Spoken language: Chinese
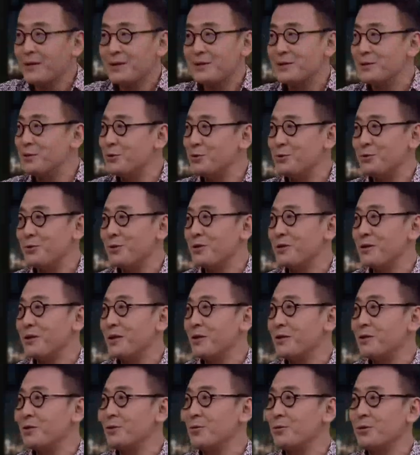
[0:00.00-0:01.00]
你就觉得
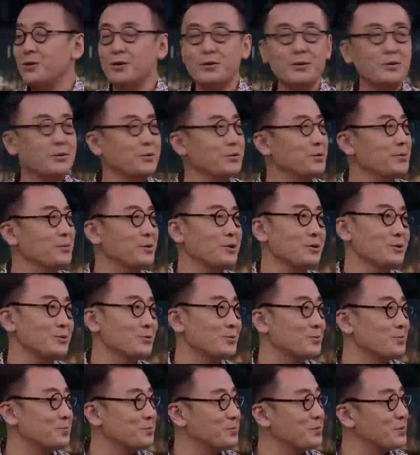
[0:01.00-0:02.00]
他有好像有那么一
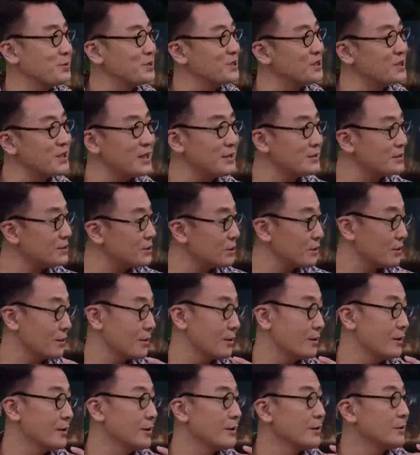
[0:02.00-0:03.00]
种仙气儿，